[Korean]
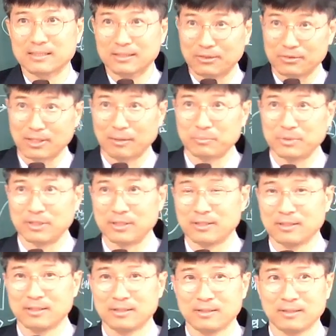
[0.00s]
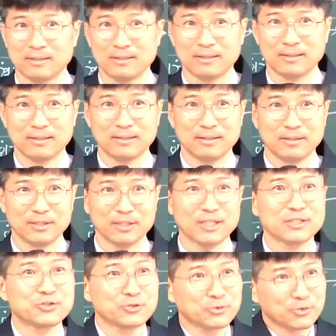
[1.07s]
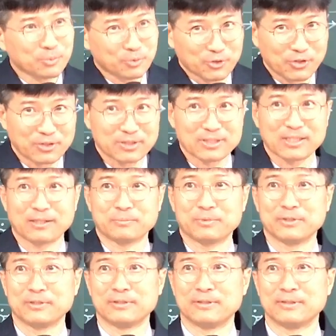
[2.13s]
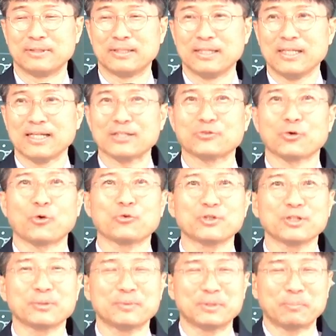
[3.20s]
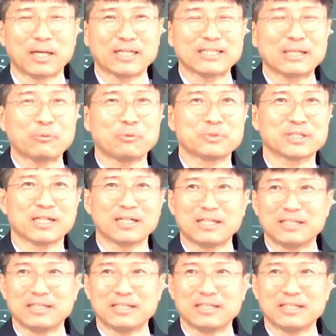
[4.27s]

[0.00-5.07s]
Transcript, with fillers: 거예요, 사람들이. 이게 지옥으로 보내요, 그 사람을. 그래서 오늘 말하다 보면 제가